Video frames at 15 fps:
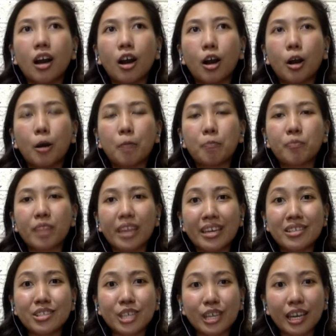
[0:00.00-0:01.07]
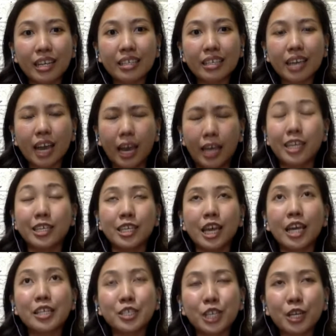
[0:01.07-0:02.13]
um, Angel, Aki, uh,
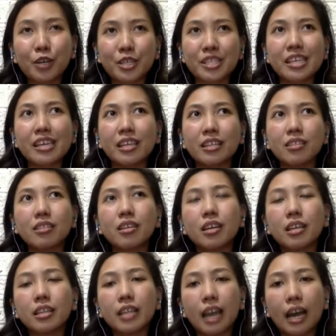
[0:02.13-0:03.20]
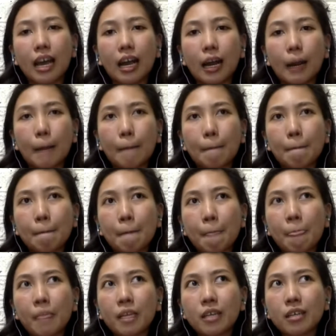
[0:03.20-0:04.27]
Angel Oxine, na
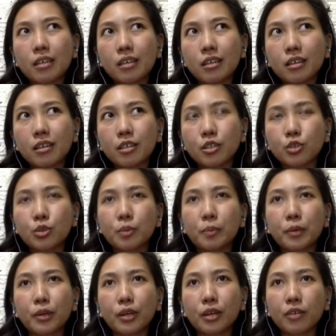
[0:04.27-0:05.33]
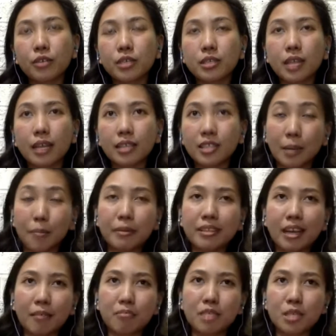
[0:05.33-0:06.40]
super, sabi
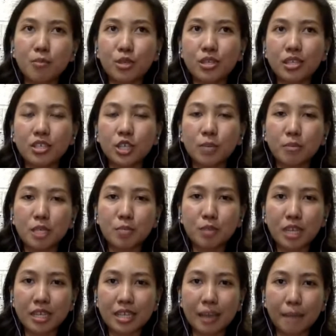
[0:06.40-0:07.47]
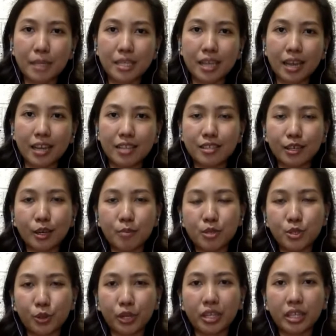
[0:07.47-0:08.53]
niya mismo, siya mismo nagsabi sa Instagram
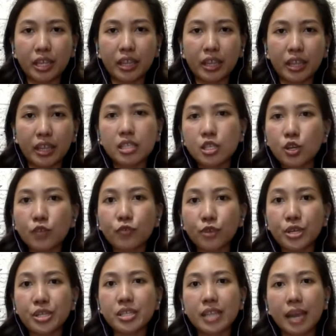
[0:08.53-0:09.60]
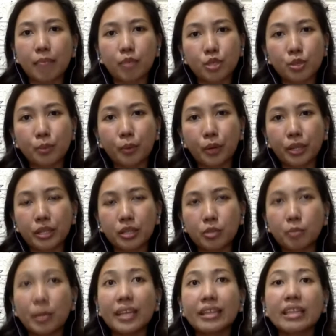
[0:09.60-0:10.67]
story niya na it's her first time to
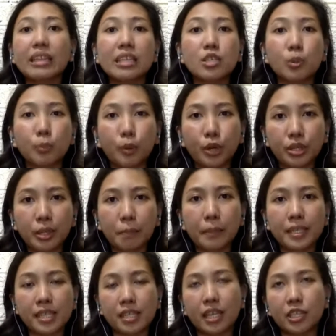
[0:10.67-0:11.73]
support, to blatantly support a